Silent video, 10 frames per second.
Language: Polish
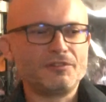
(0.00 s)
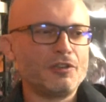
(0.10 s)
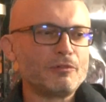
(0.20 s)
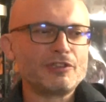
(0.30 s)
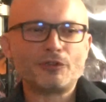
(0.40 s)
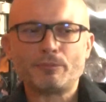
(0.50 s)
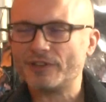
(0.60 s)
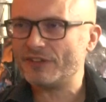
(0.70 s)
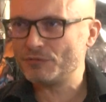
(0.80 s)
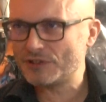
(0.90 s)
no potem się
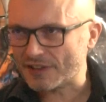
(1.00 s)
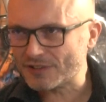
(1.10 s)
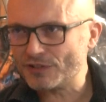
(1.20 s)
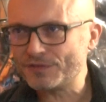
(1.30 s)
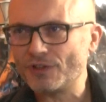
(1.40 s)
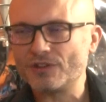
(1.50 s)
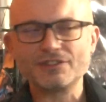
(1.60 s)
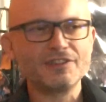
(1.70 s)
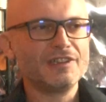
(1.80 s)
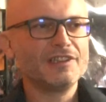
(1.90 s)
pojawił
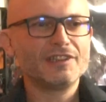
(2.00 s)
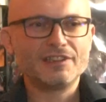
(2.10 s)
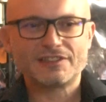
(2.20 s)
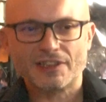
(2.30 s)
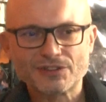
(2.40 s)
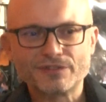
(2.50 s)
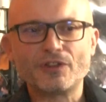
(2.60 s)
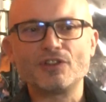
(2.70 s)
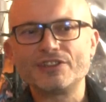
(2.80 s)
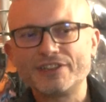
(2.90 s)
saksofon,
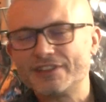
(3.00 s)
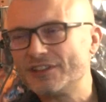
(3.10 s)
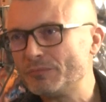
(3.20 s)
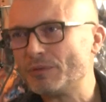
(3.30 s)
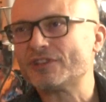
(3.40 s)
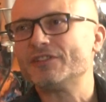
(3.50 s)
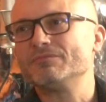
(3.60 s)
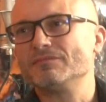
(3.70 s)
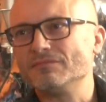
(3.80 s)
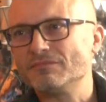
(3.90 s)
saksofony,
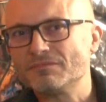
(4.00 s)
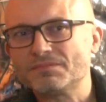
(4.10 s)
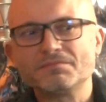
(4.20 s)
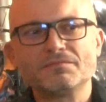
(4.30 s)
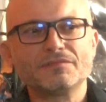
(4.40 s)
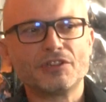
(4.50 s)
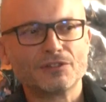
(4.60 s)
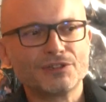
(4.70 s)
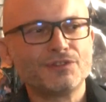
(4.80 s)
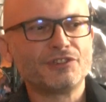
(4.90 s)
potem
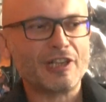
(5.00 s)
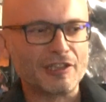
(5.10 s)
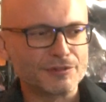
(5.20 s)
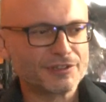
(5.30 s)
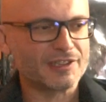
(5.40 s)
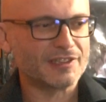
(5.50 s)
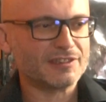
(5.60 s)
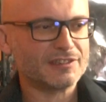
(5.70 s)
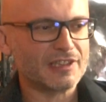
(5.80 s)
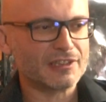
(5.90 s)
rozćwiczałem się
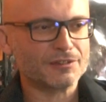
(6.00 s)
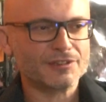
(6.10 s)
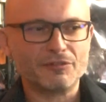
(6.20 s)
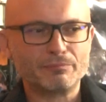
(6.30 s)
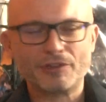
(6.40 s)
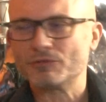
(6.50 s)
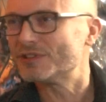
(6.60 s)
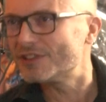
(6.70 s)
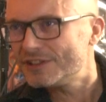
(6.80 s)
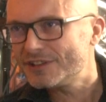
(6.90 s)
jakoś tam
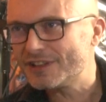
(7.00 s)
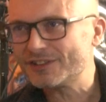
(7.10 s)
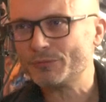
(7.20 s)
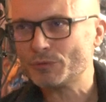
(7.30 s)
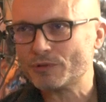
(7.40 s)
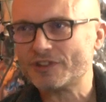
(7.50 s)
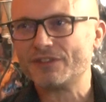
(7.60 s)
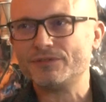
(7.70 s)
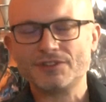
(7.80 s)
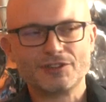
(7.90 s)
perkusyjnie, żeby
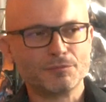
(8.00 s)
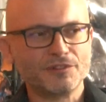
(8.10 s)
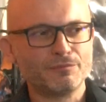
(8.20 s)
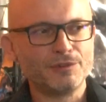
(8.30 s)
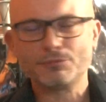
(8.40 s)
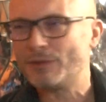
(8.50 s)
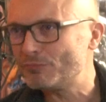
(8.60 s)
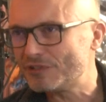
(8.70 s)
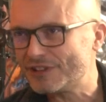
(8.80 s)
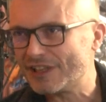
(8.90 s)
potrafić sobie wbić
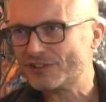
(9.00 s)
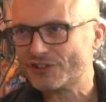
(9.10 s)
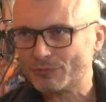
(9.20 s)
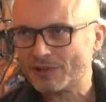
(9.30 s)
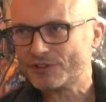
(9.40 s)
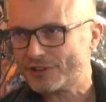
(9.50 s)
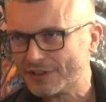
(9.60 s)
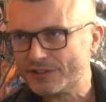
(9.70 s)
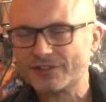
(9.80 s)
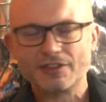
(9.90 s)
bębny jak trzeba, czy
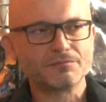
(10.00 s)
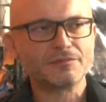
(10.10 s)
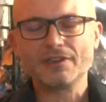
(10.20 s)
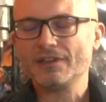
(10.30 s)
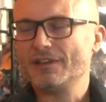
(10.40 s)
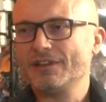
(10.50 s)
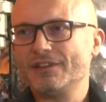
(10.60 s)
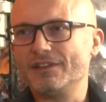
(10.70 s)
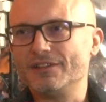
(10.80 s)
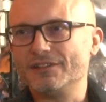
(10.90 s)
jakieś tam
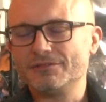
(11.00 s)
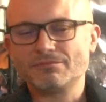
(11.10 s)
mhm. e,